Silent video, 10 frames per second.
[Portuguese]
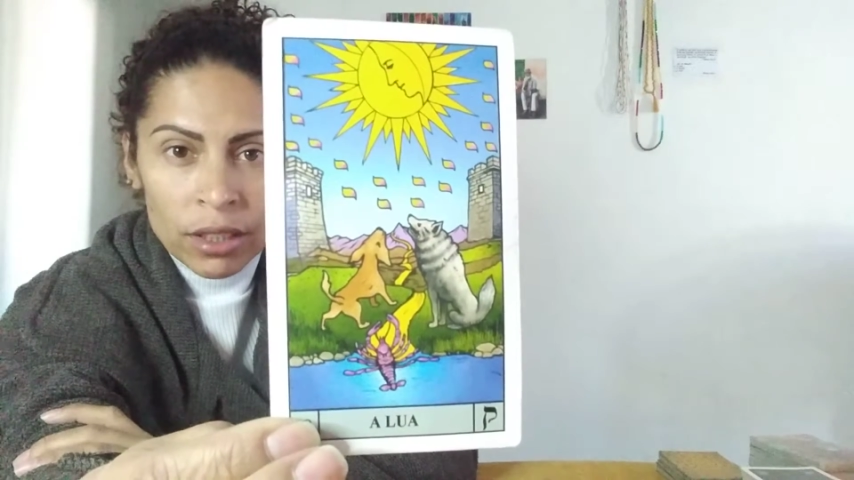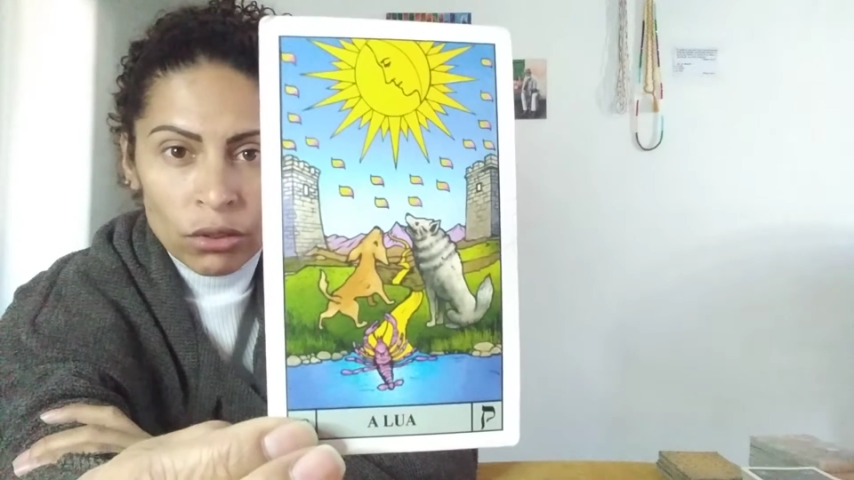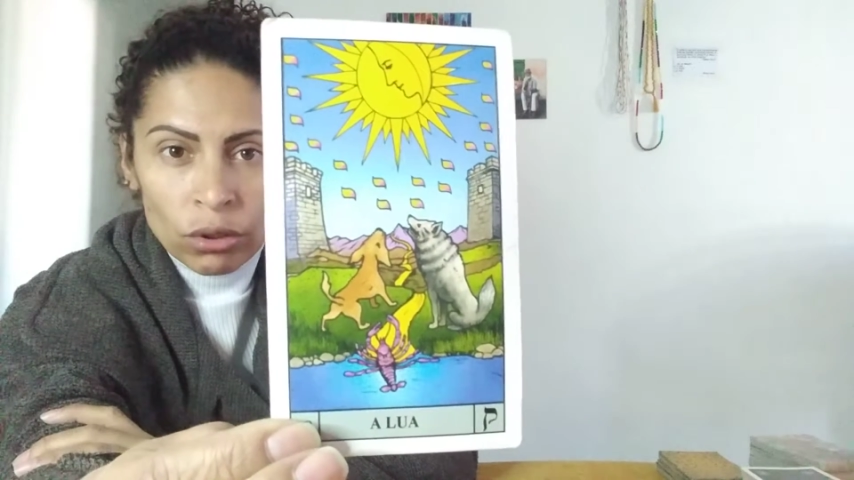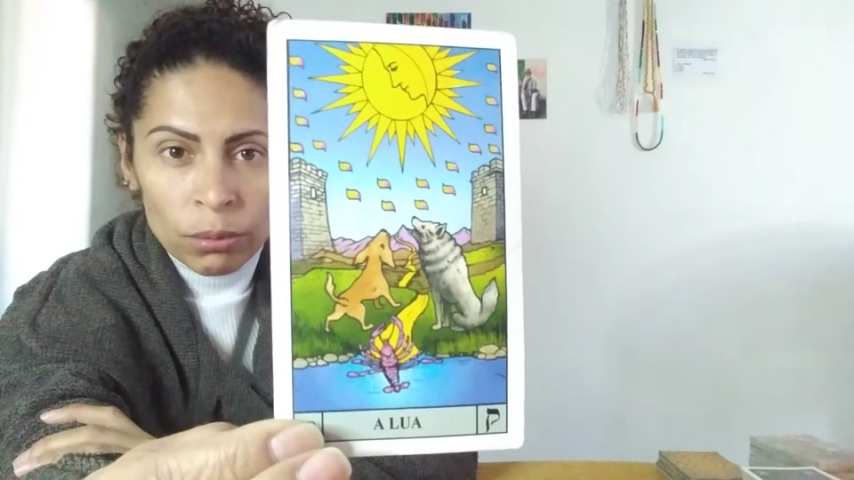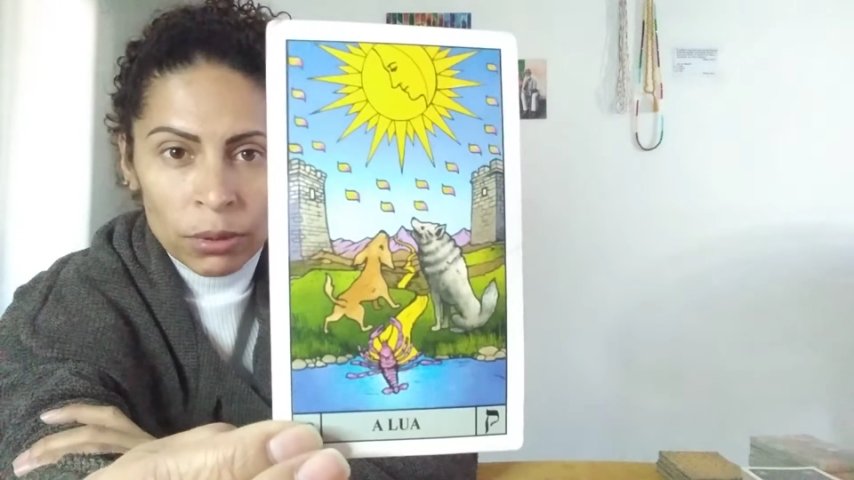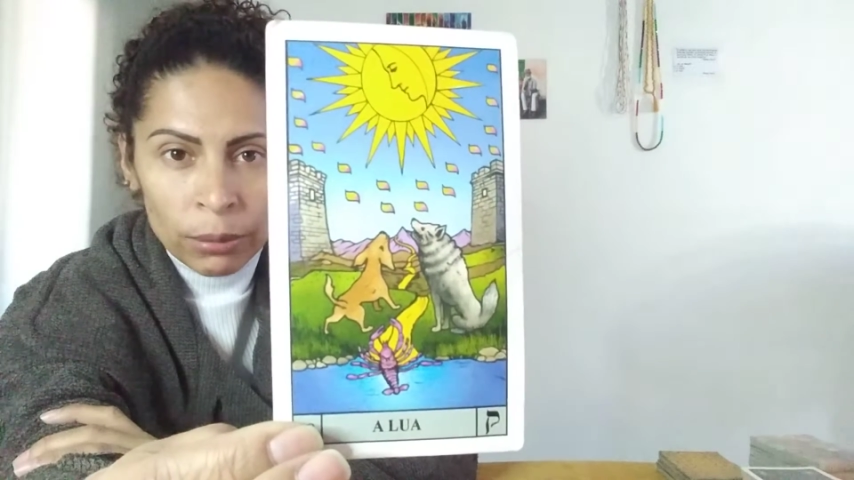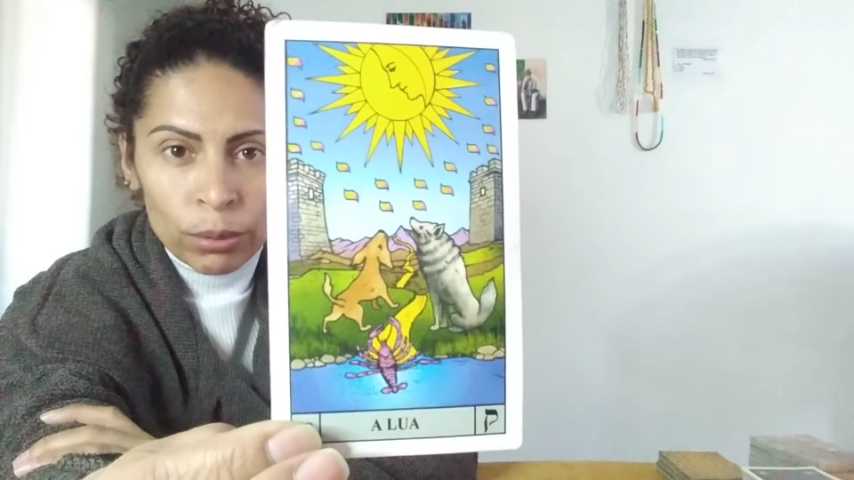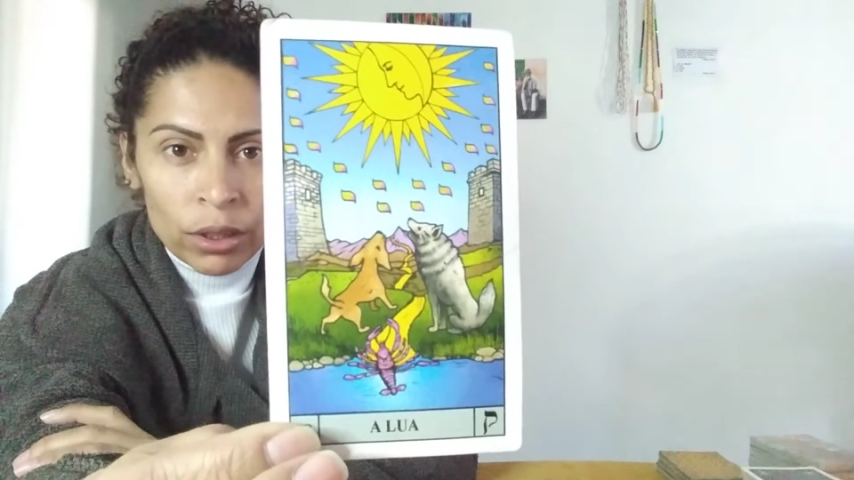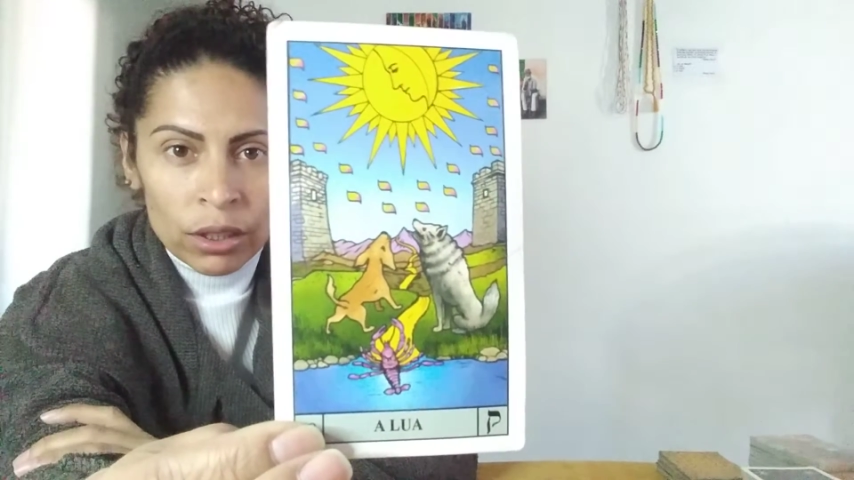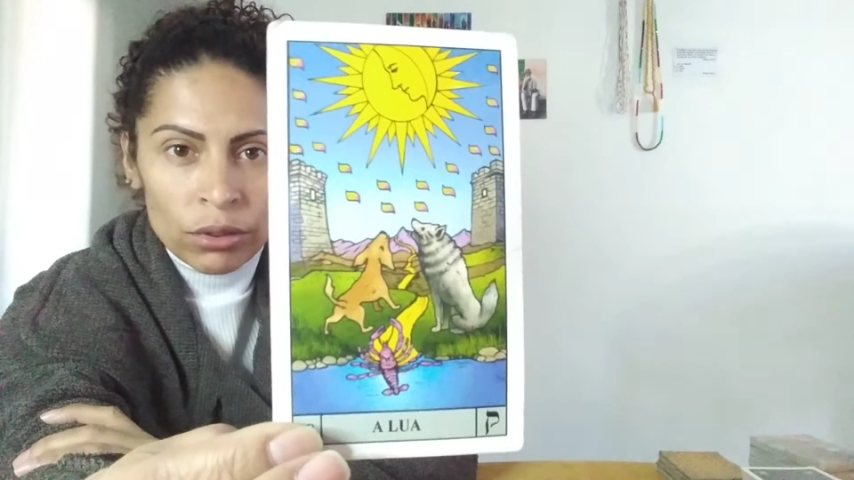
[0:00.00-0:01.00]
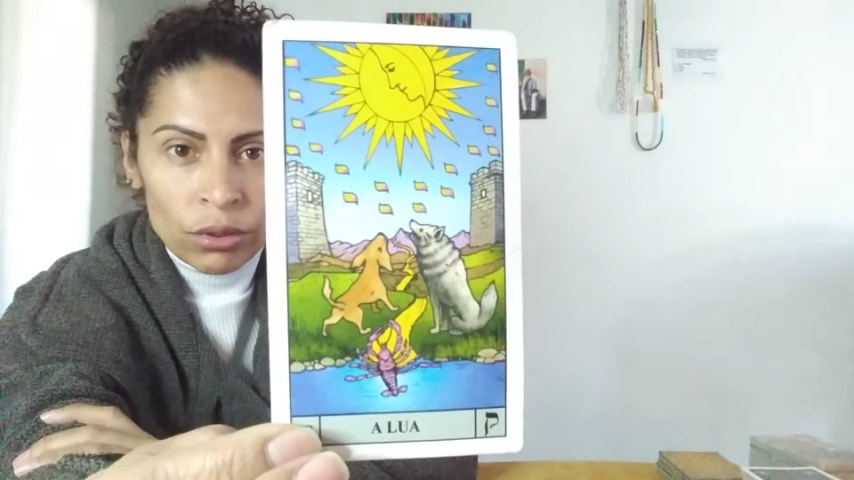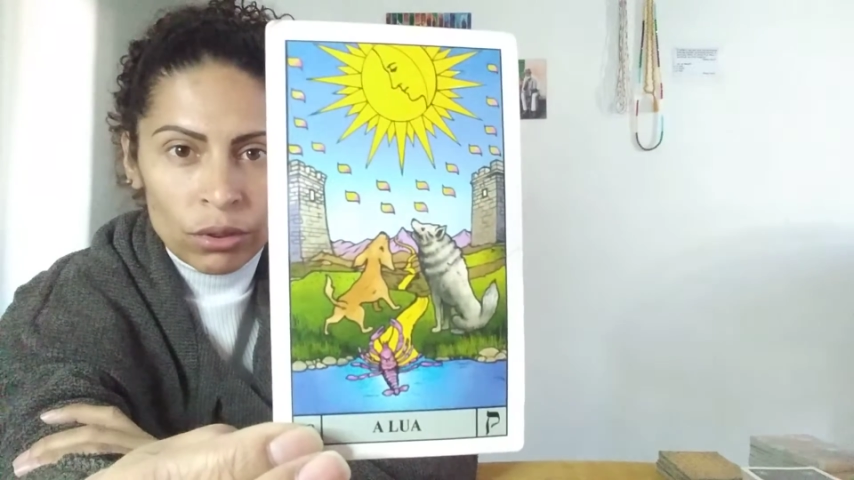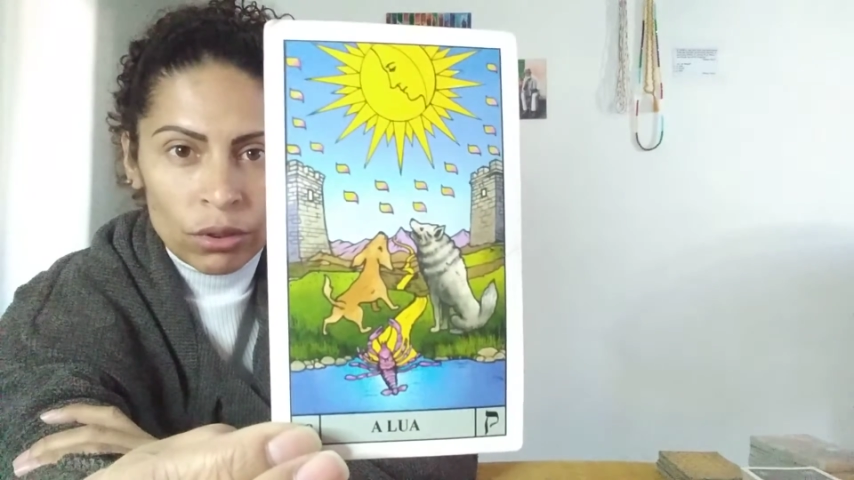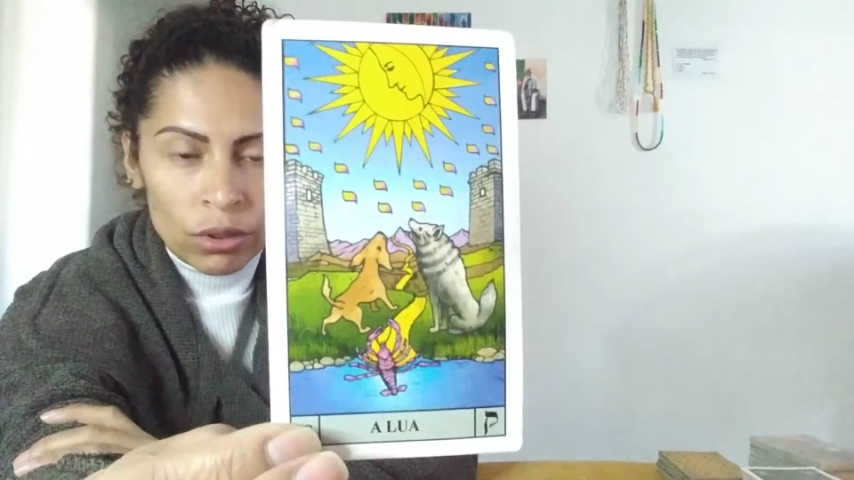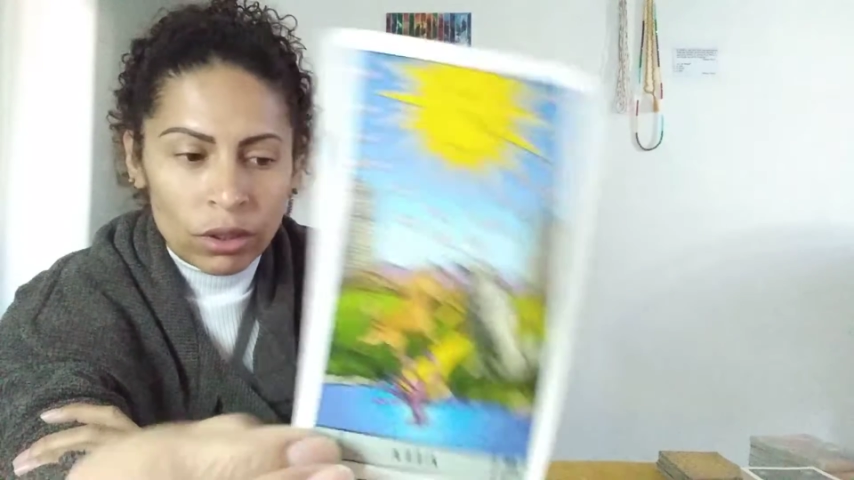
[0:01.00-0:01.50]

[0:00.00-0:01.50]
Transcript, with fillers: deixe dominar por isso,